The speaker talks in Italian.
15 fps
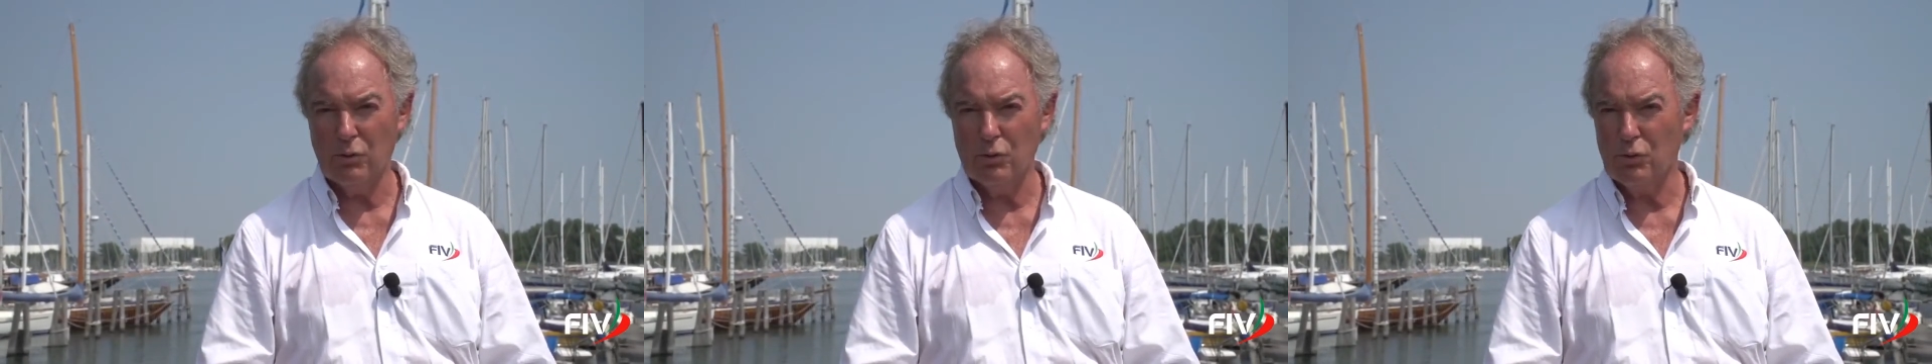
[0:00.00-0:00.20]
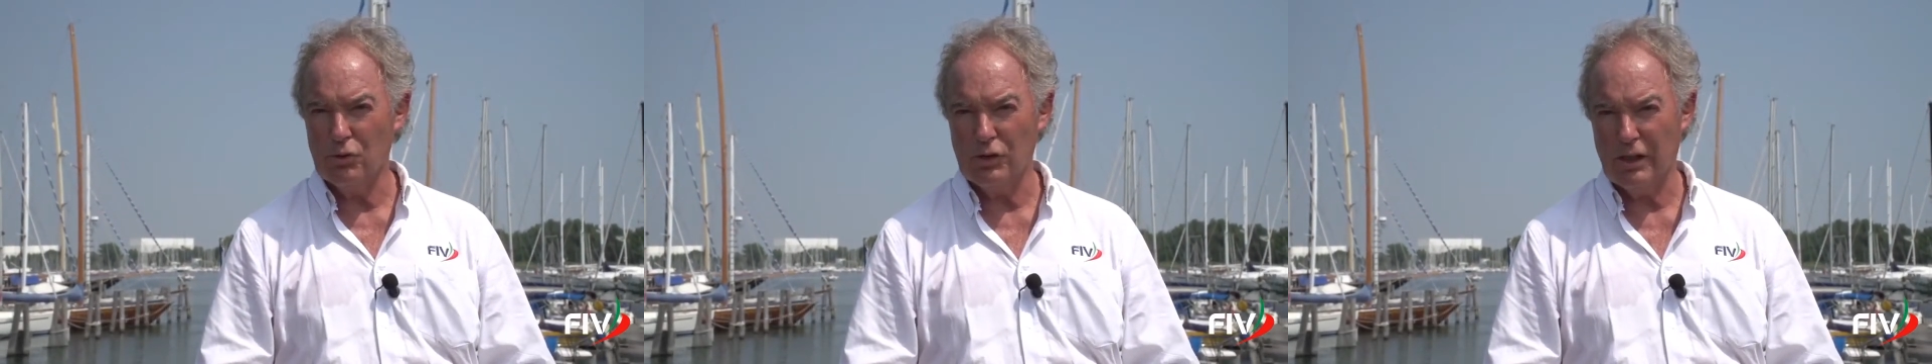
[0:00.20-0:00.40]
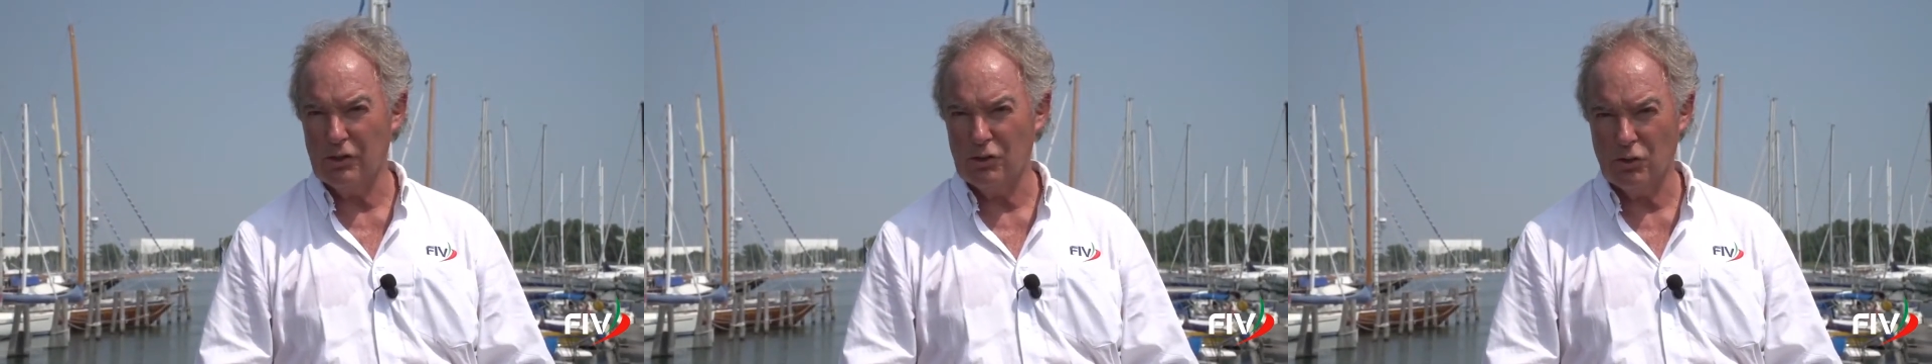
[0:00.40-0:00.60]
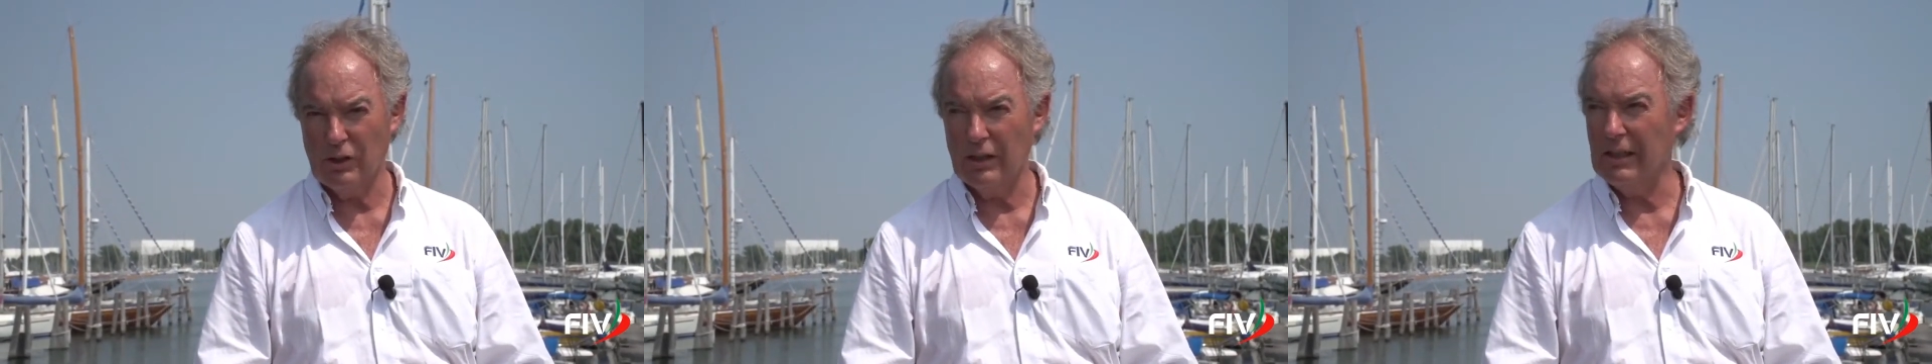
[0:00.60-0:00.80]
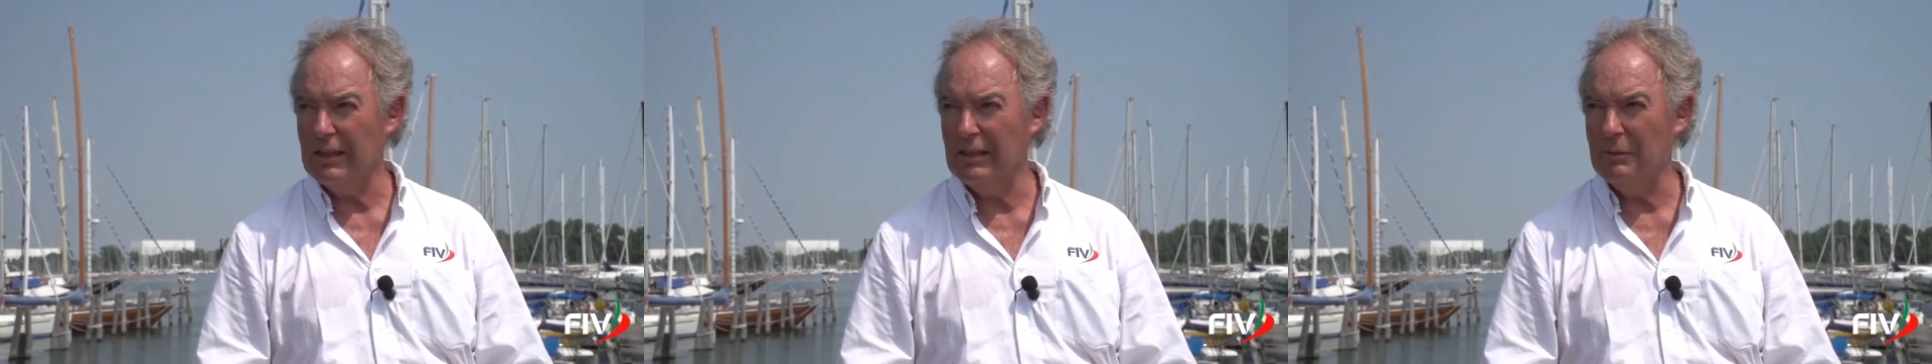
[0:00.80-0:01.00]
successo
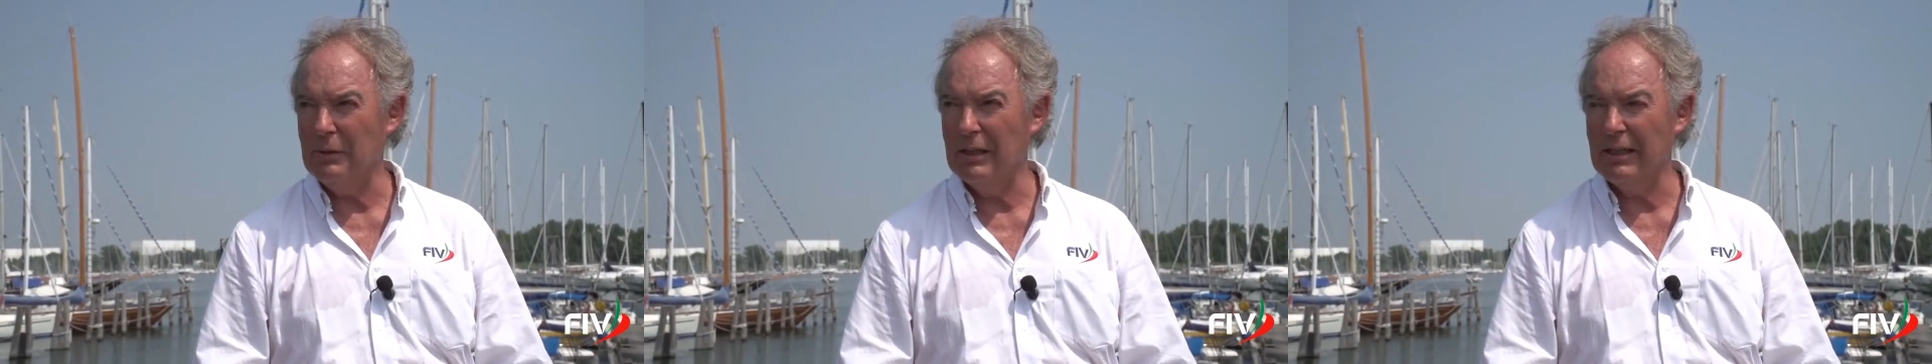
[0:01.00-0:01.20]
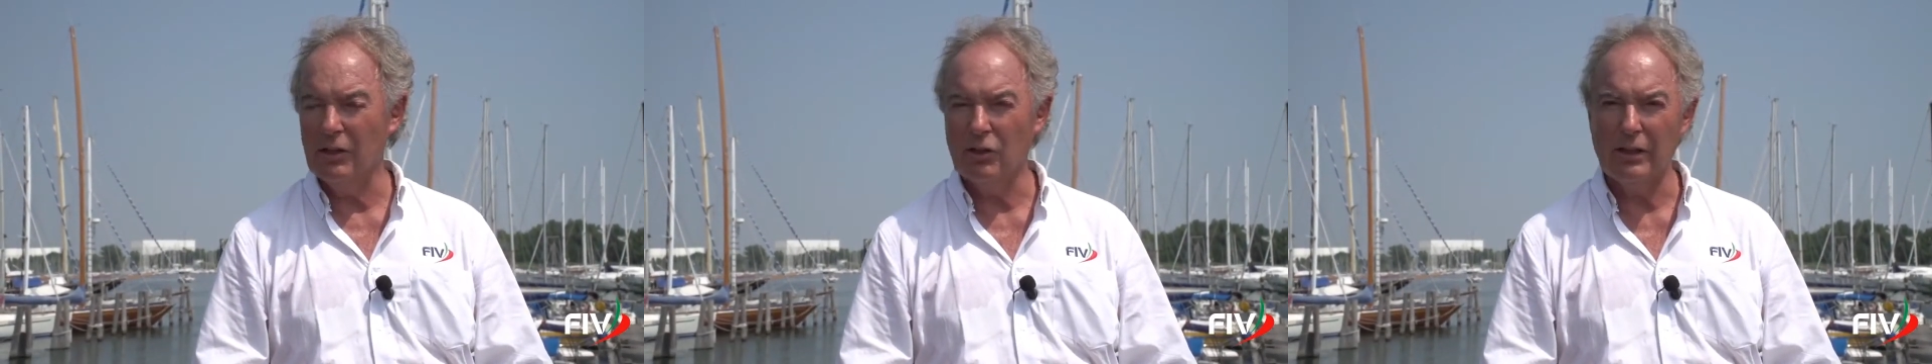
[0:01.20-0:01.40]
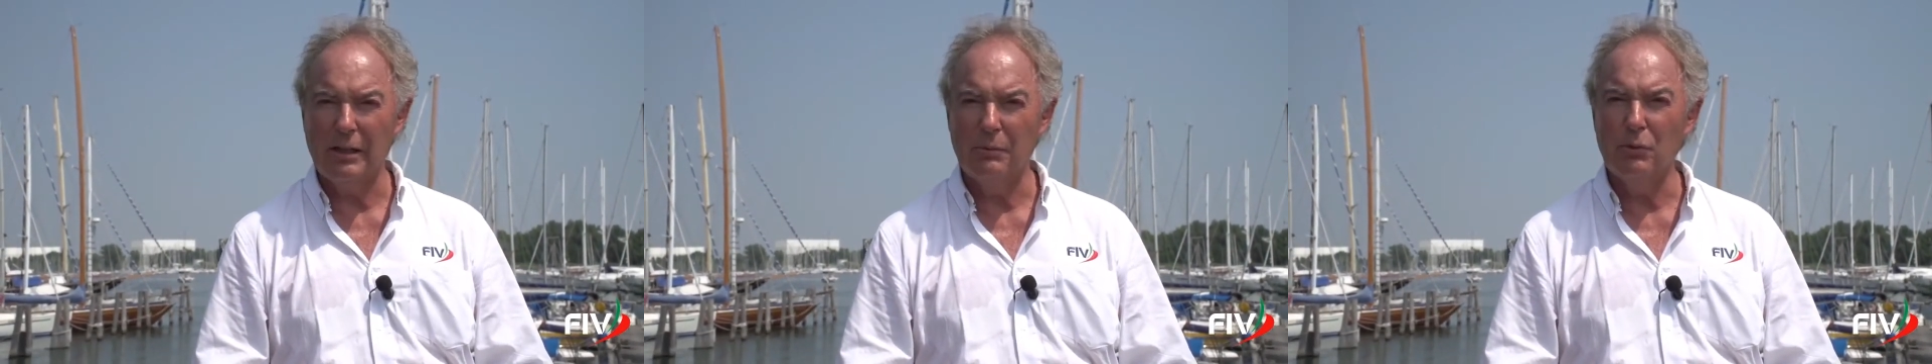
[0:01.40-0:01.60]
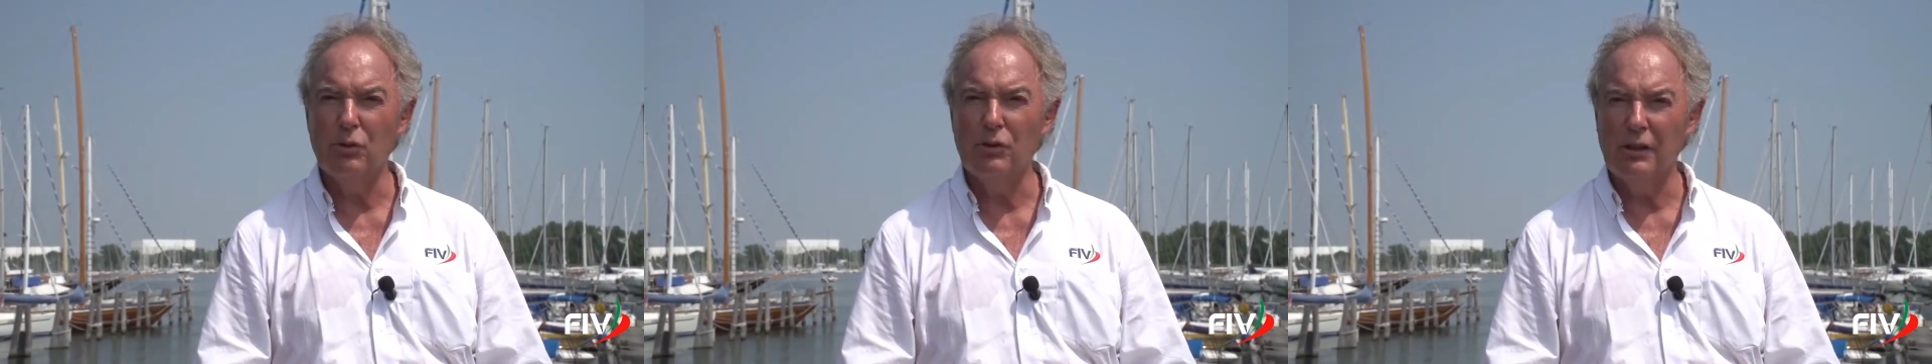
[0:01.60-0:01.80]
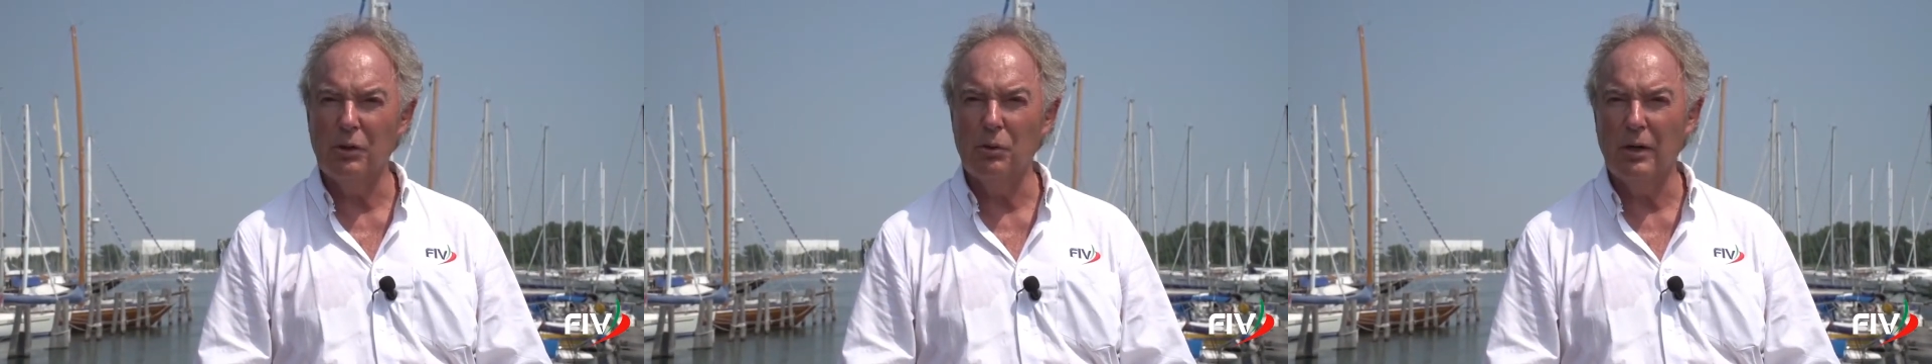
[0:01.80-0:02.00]
incredibile che non ha
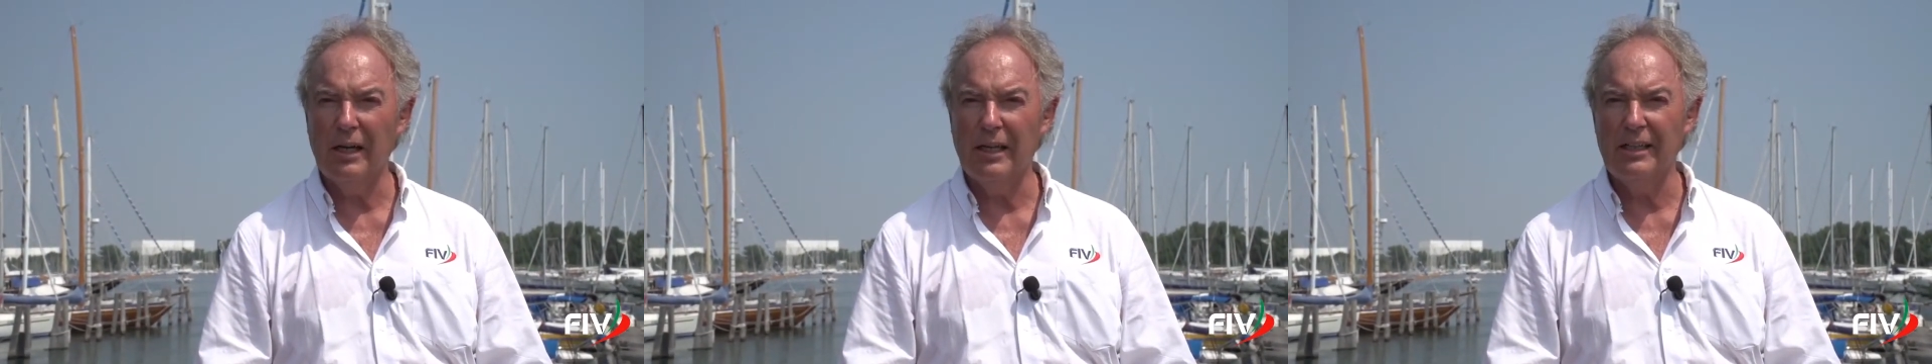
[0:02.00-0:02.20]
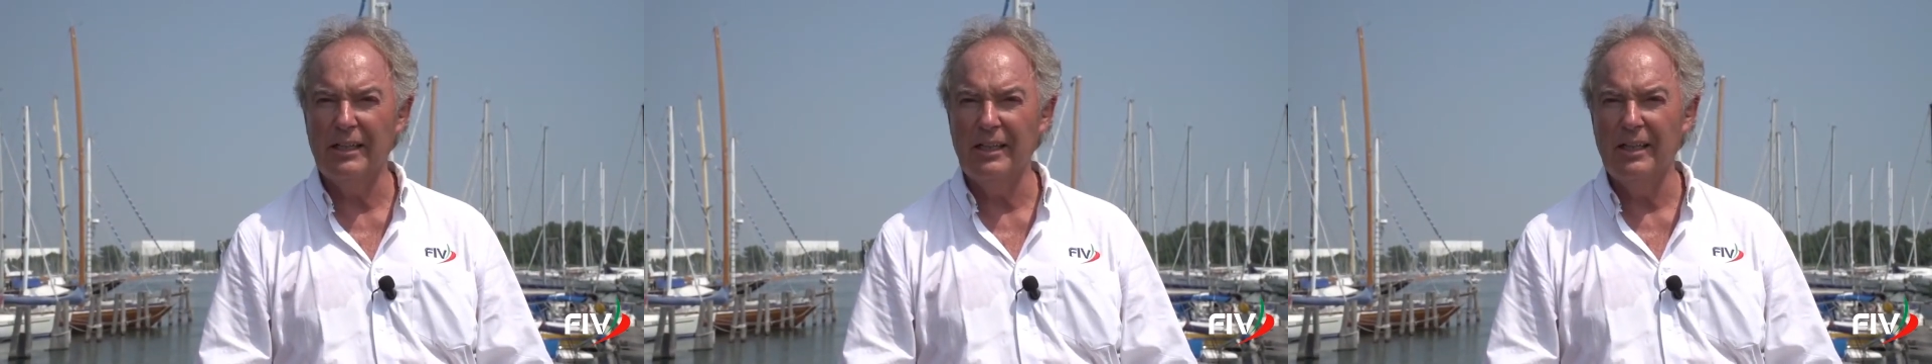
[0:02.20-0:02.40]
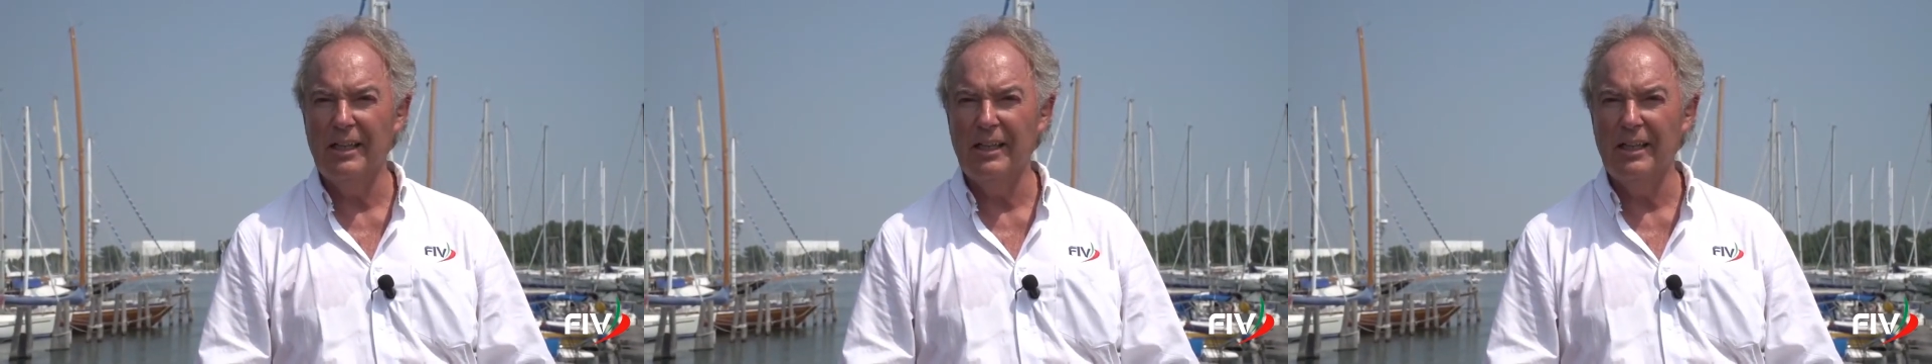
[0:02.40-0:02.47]
molti eguali.